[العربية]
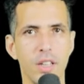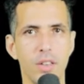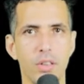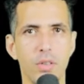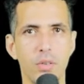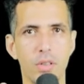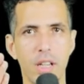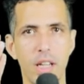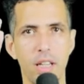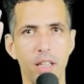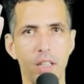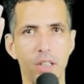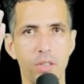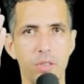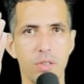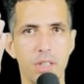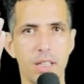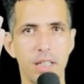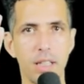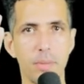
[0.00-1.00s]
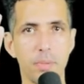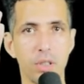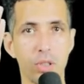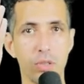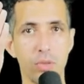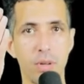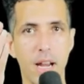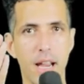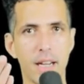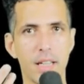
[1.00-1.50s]
دونك هي شود كيب
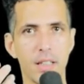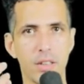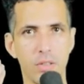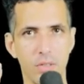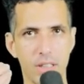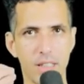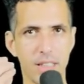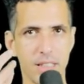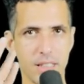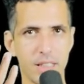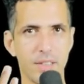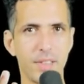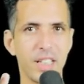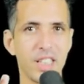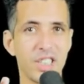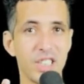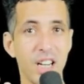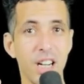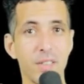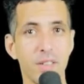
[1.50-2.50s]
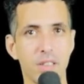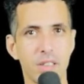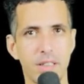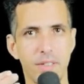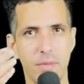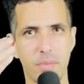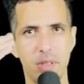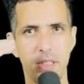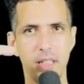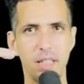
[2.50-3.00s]
تراك دونك انا كنهضر على جافا
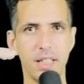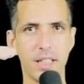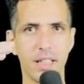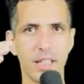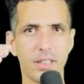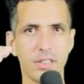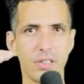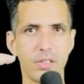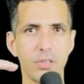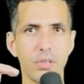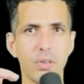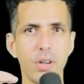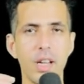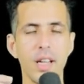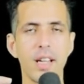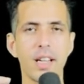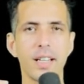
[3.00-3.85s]
سكريبت يعني خاصو